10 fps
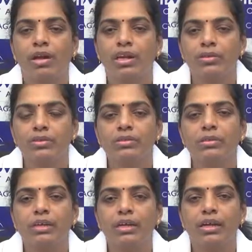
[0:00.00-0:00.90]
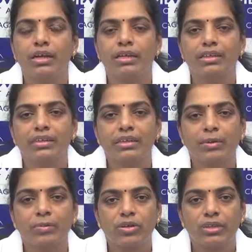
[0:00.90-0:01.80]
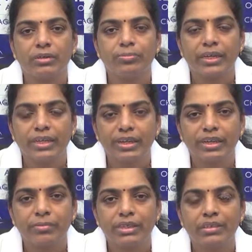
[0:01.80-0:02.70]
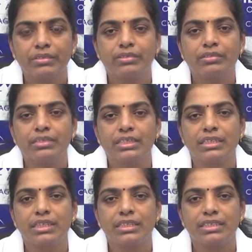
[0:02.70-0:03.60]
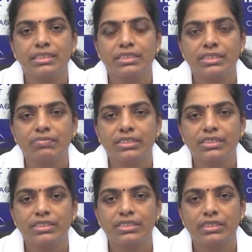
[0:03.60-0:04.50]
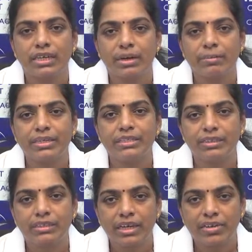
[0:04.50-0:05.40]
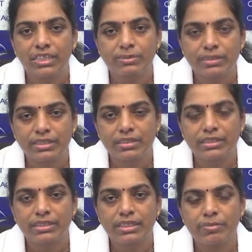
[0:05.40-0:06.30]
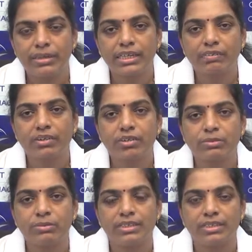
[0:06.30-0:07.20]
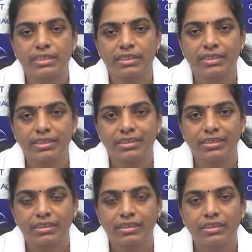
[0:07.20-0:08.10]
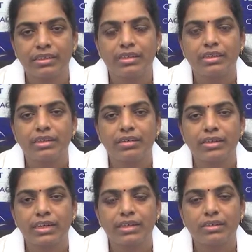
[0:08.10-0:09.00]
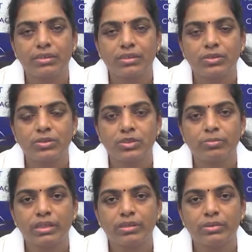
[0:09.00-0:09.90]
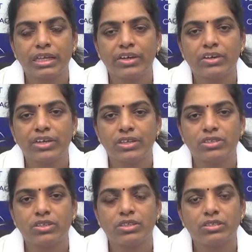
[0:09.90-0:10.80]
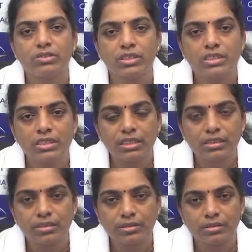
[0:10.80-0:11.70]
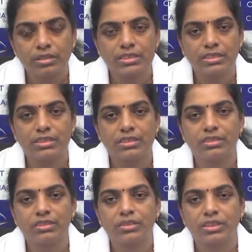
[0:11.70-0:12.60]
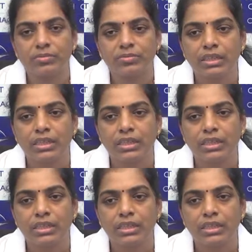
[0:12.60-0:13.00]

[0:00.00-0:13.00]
హలో ఐఎమ్ డాక్టర్ పి మై సీనియర్ కన్సల్టెంట్ ఫిజిషియన్ డయాబెటీస్ అండ్ థైరాయిడ్ స్పెషలిస్ట్ అట్ మెడికవర్ హాస్పిటల్స్ చందానగర్ ఇవాళ uh, కొంచెం మనం థైరాయిడ్ డిసార్డర్స్ గురించి డిస్కస్ uh, చేసుకుందాం